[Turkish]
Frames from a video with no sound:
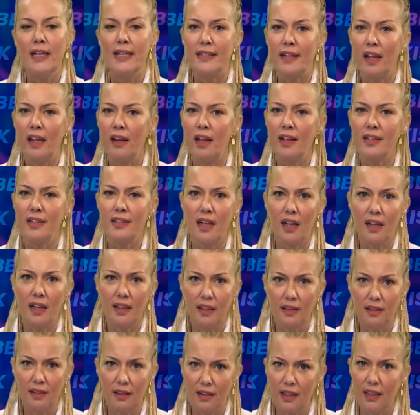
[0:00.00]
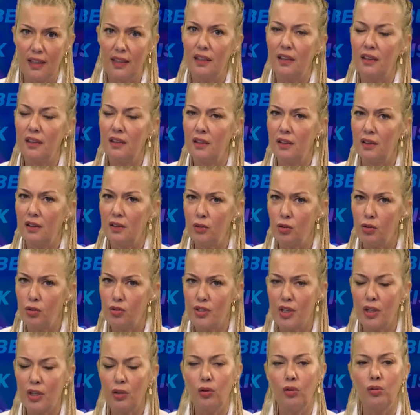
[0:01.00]
Sanatsal yetenekleri
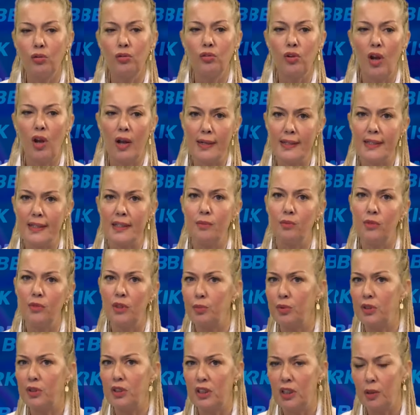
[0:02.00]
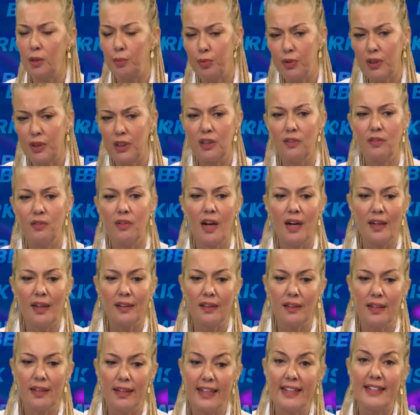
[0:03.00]
yüksek olur. Azimli bir yapıları
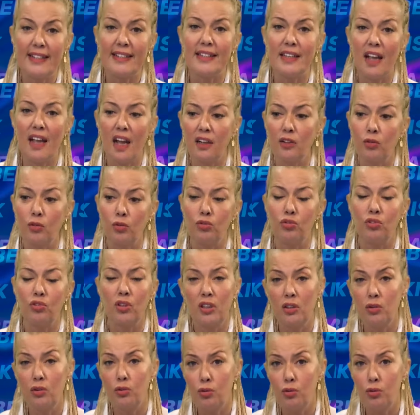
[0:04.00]
vardır. İçsel güçleri